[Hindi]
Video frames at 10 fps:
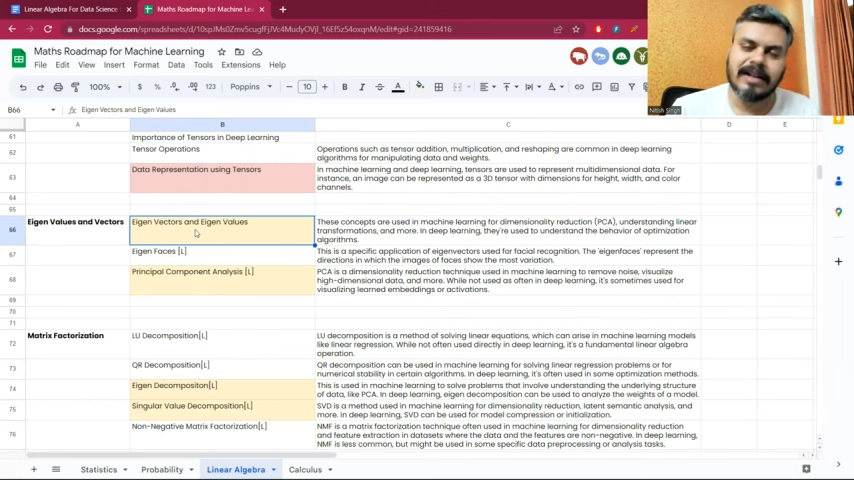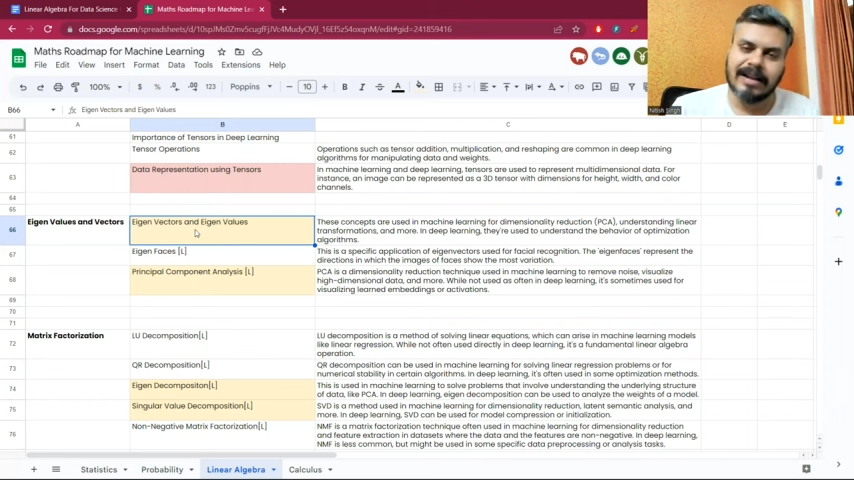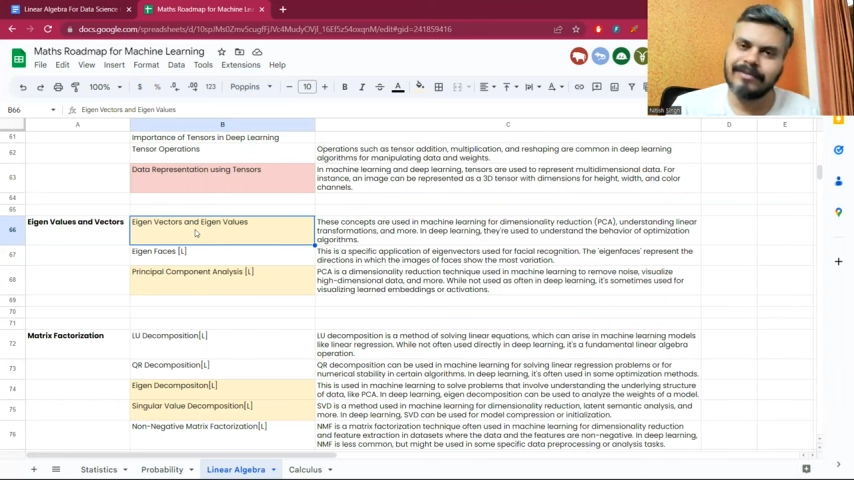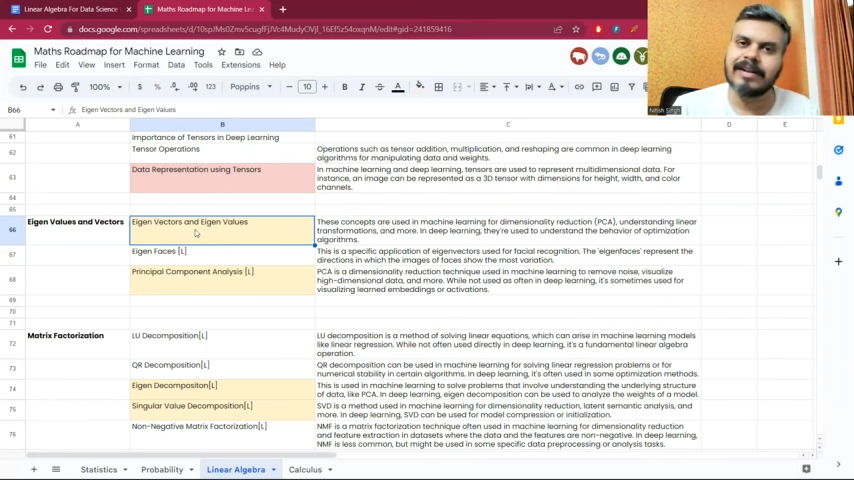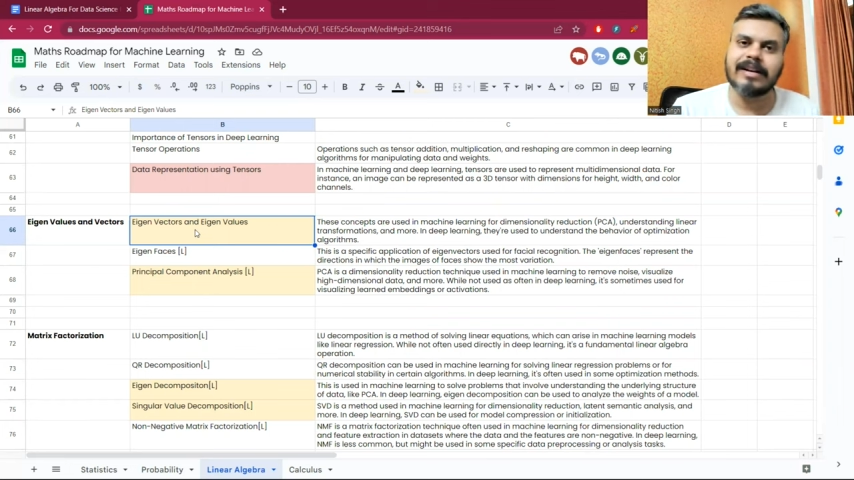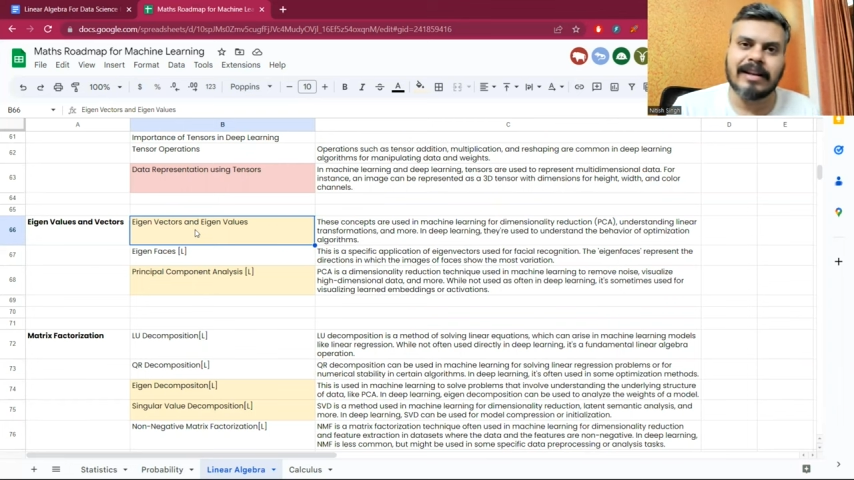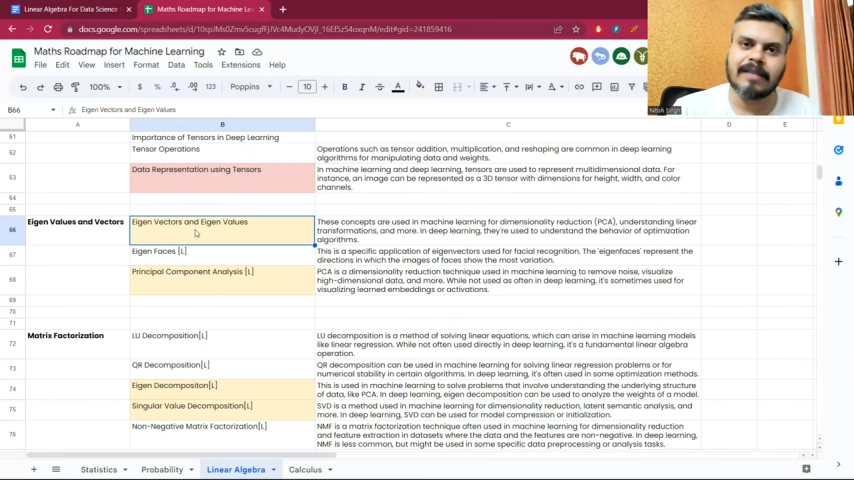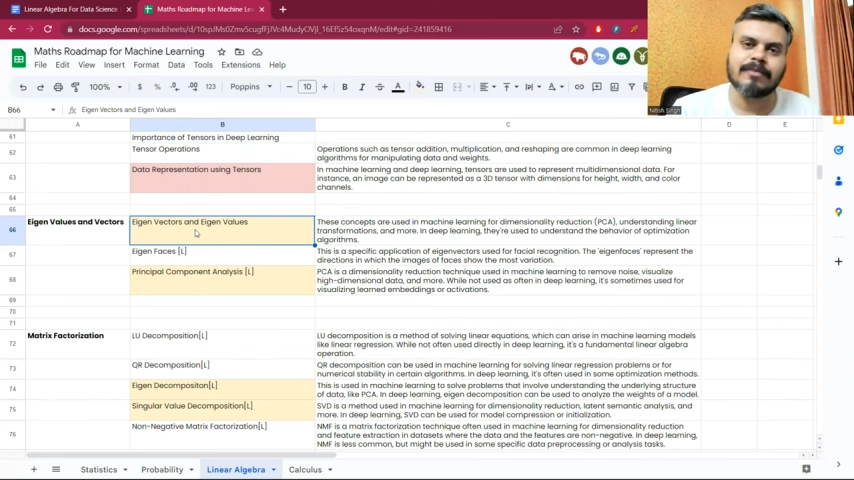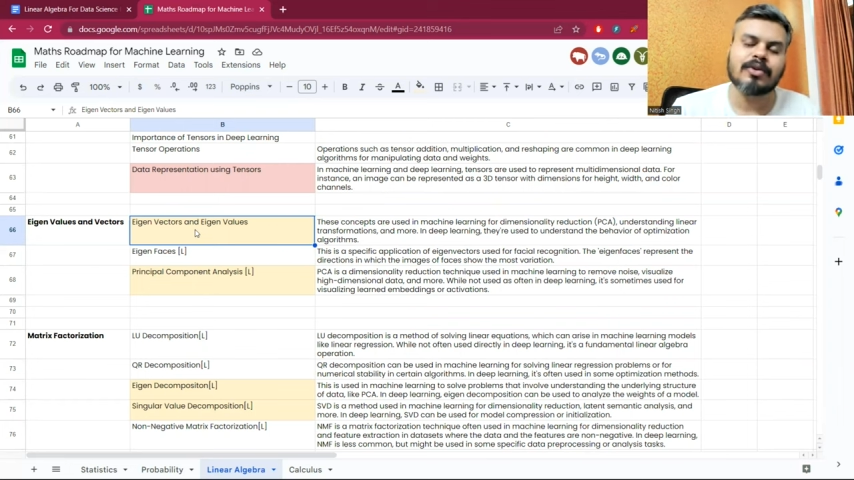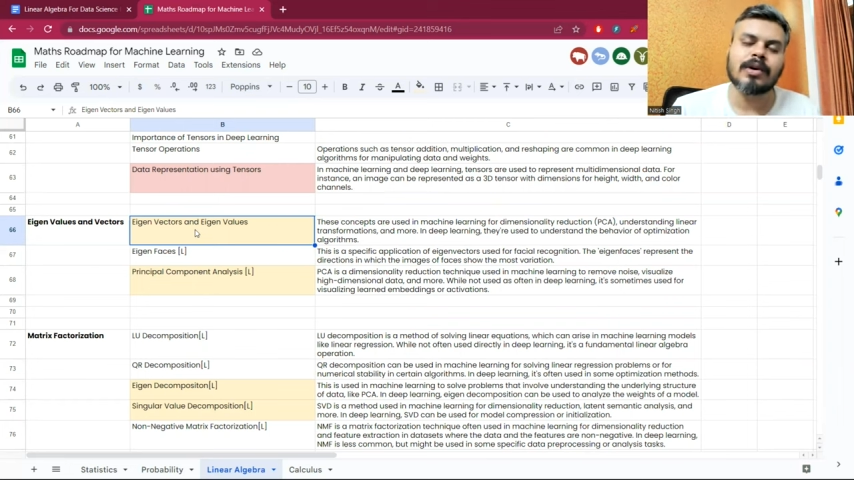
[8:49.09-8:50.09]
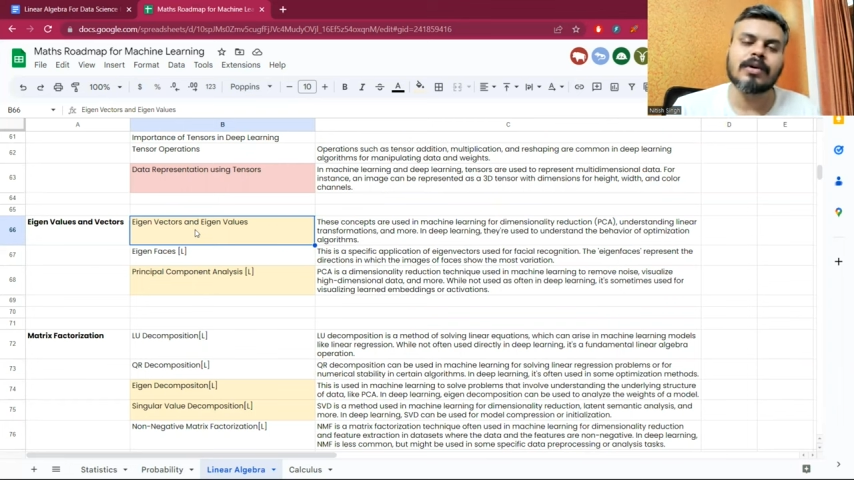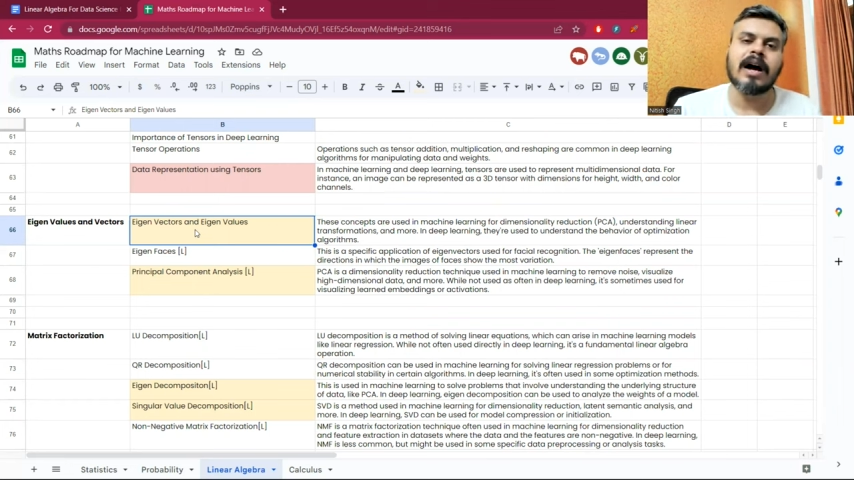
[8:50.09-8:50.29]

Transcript: डेफिनेटली नाम सुना होगा